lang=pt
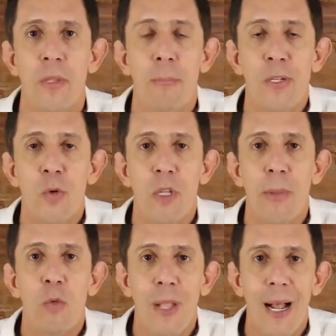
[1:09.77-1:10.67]
Essa pessoa
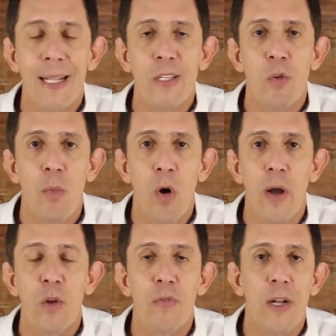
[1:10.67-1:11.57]
também não nasce, não
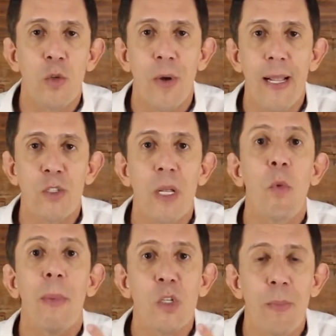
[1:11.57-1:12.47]
morre, não fica doente, tem
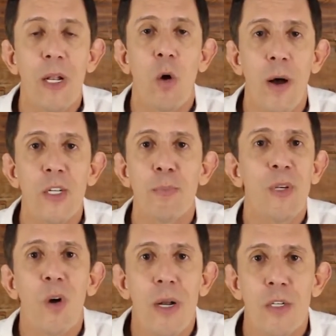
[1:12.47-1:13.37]
momentos melhores,
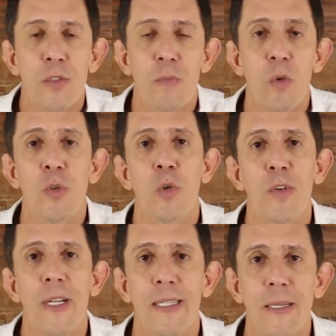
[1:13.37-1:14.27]
piores. Somos
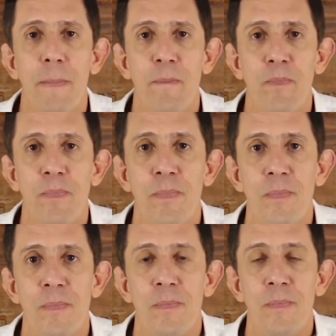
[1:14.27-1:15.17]
todos assim.
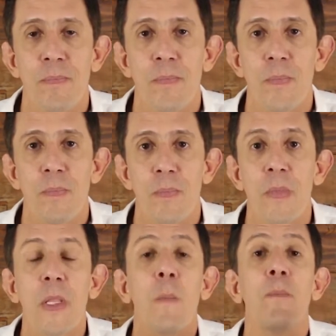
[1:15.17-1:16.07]

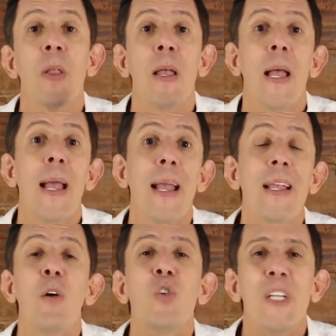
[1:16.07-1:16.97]
Então, é,
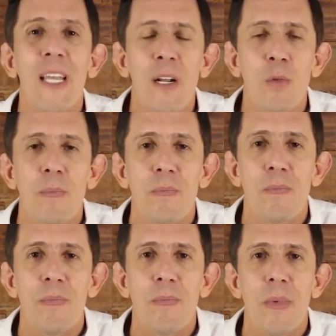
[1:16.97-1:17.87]
e é o dinheiro.
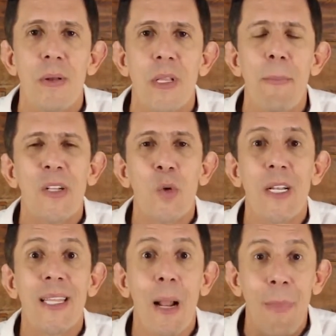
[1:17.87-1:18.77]
Tem pessoas
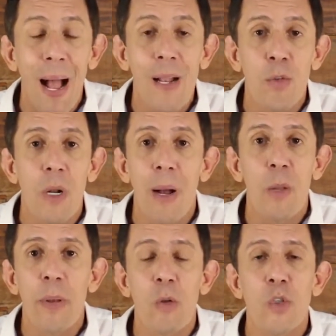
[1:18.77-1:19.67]
que trabalham,
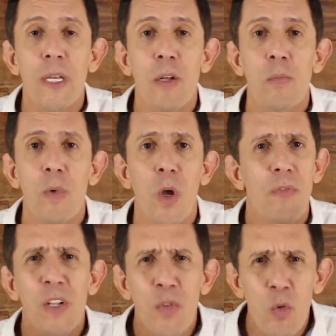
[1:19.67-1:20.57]
trabalham pelo dinheiro. Eu às
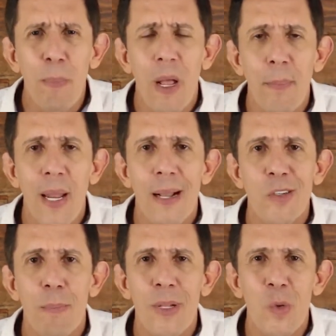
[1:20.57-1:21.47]
vezes fico
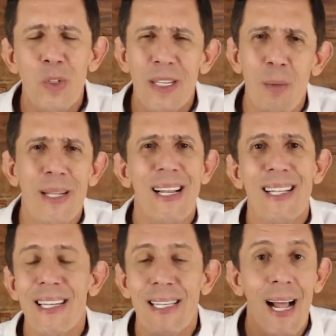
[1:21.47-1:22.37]
perplexo. A pessoa já tem uma
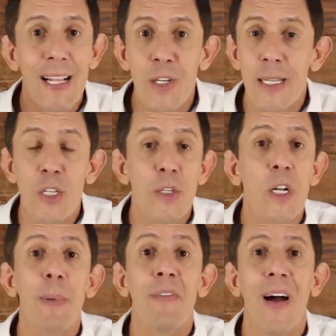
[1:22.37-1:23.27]
certa idade, já tem
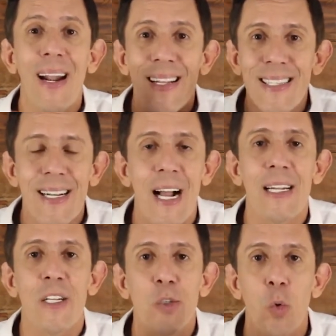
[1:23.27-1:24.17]
dinheiro para várias
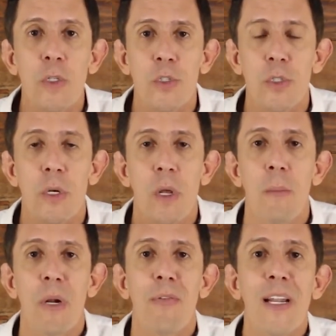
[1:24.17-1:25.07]
encarnações,
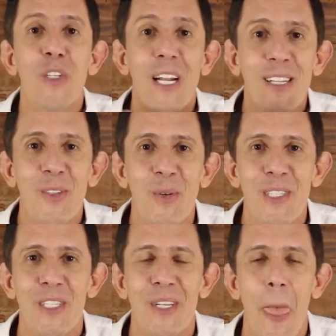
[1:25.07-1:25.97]
para várias
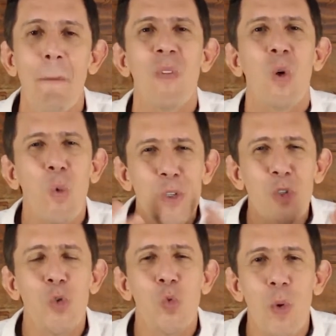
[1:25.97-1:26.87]
gerações e
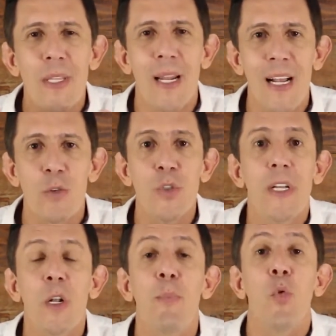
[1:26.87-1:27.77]
continua atrás do
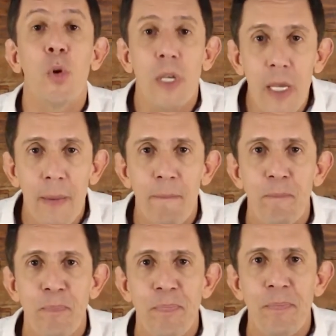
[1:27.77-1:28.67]
dinheiro. Por quê?
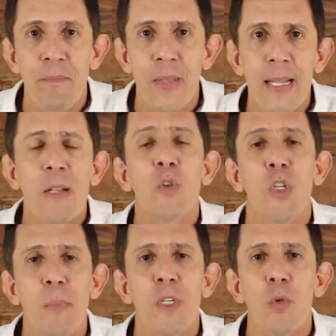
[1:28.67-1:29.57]
Isso é um
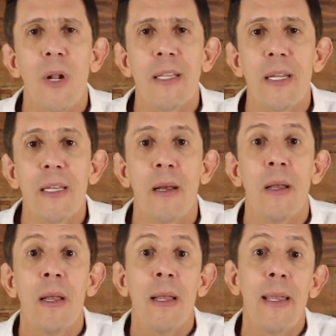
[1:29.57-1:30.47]
tipo de idolatria.
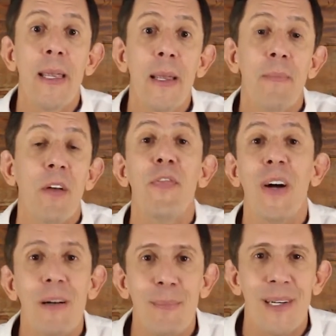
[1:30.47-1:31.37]
E
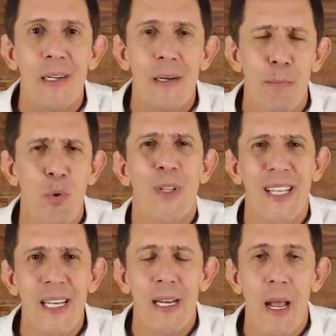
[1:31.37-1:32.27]
fama,
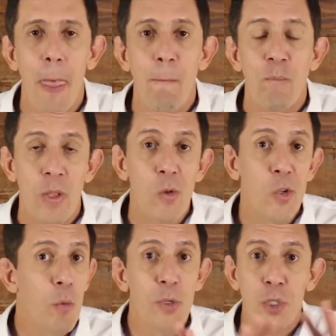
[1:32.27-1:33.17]
poder, então
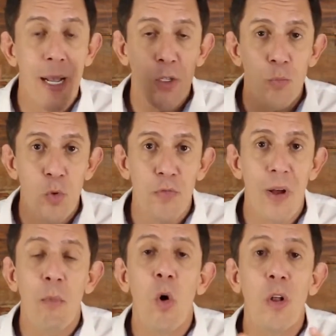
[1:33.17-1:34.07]
são objetos muito
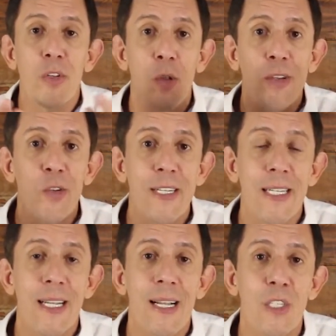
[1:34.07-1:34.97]
famosos da nossa
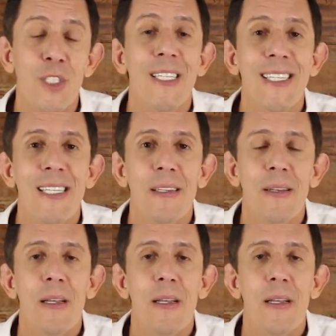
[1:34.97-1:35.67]
sociedade e